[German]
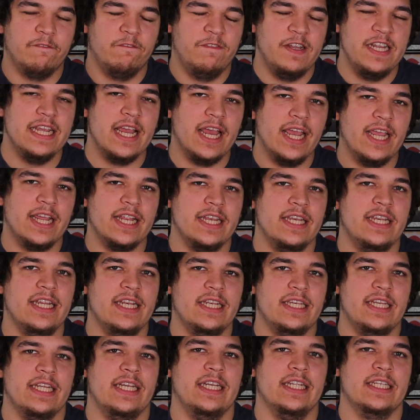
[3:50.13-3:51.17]
wie er in die
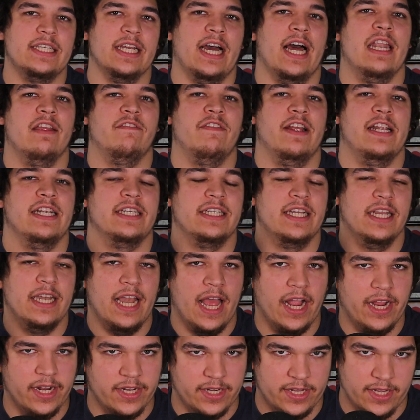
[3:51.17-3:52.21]
digitale Welt
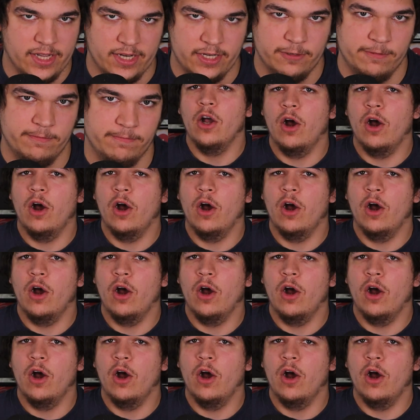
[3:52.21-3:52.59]
gelangen kann.